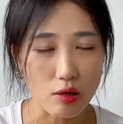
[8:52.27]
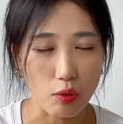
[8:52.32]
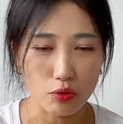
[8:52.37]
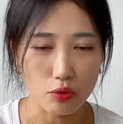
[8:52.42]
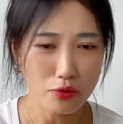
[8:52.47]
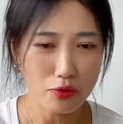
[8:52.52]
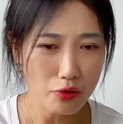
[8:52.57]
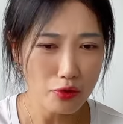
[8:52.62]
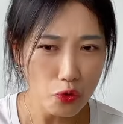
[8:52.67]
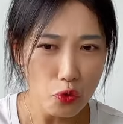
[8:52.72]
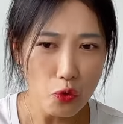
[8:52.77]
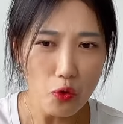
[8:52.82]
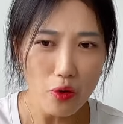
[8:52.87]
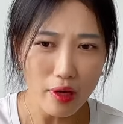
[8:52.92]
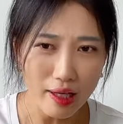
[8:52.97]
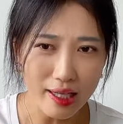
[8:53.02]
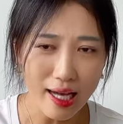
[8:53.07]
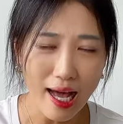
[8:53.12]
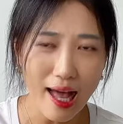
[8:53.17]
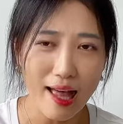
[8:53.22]
我就是
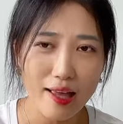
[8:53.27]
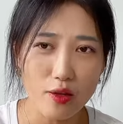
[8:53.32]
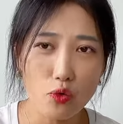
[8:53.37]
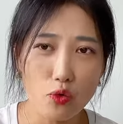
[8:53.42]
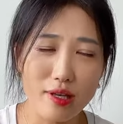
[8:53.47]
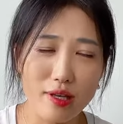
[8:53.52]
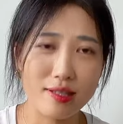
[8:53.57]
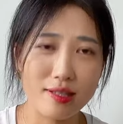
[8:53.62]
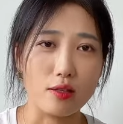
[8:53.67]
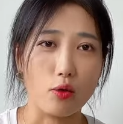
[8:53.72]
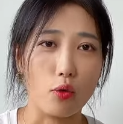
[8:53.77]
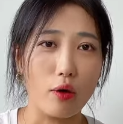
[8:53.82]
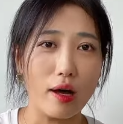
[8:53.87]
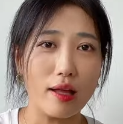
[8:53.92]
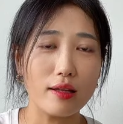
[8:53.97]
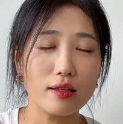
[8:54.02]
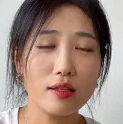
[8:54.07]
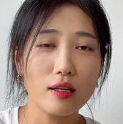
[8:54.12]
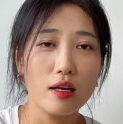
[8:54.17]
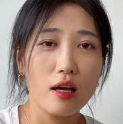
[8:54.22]
越看越喜
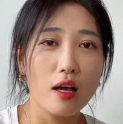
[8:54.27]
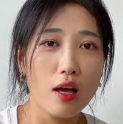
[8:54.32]
欢，